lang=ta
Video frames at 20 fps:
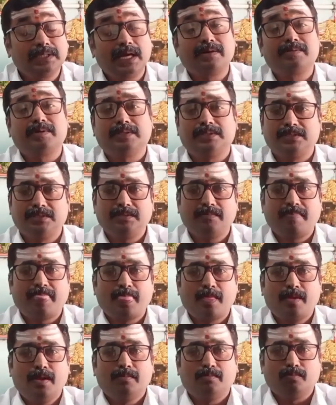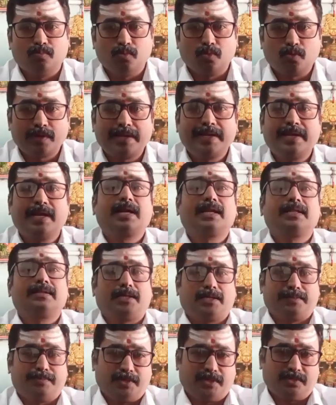அதுதான் வந்து
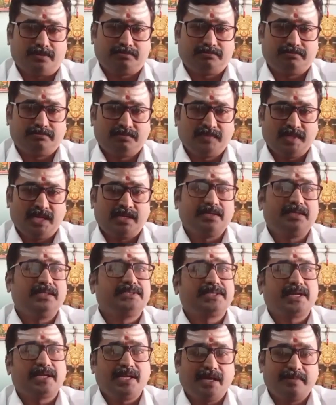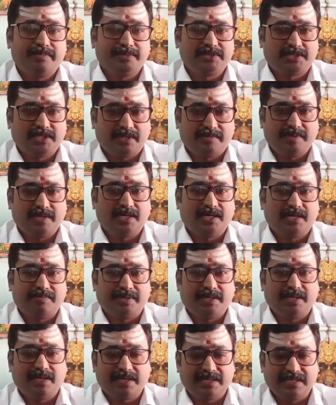முறையான தர்ப்பணம் இது செய்யாமல் சில பேர்
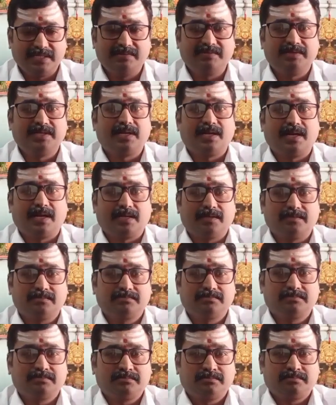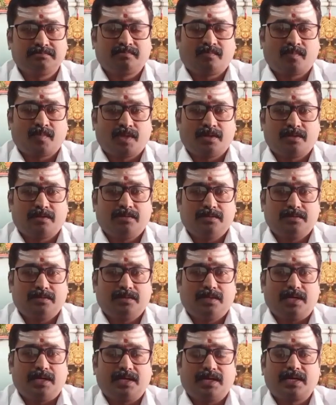என்ன பண்ணிடுறாங்க இதை விட்டுறாங்க
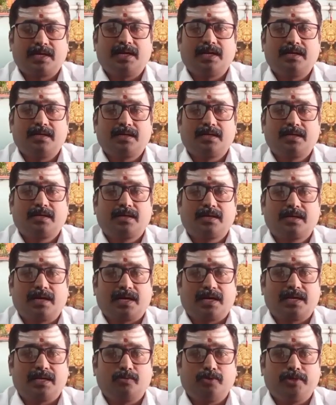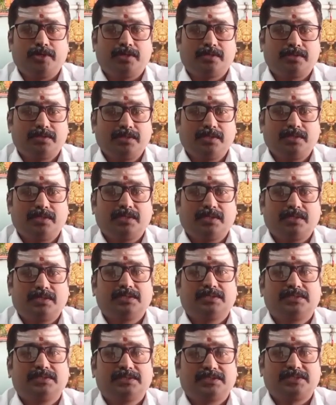அழகாக கடலை குளிக்கிறது
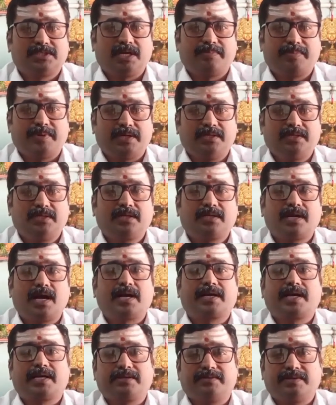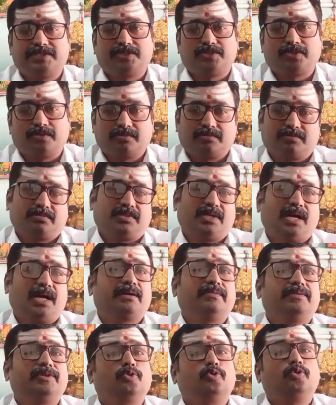சாப்பாடு காக்காக்கி வச்சுட்டோம்
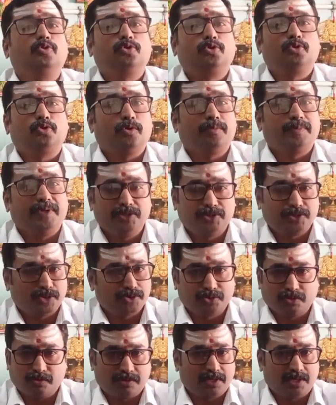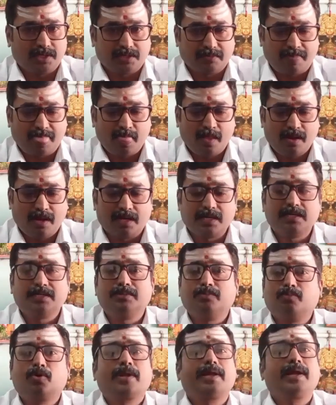நாங்கள் வந்து கொடுத்துட்டோம் அப்படின்னு சொல்லி சொல்கிறாங்க
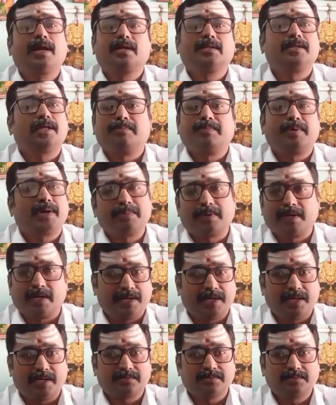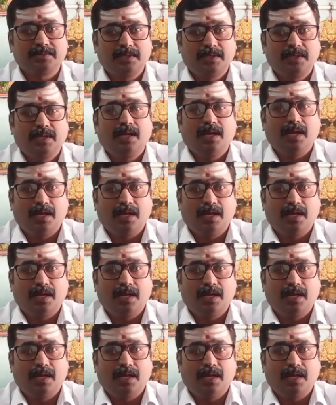ஆனால் இது முறையான தர்ப்பணம் கிடையாது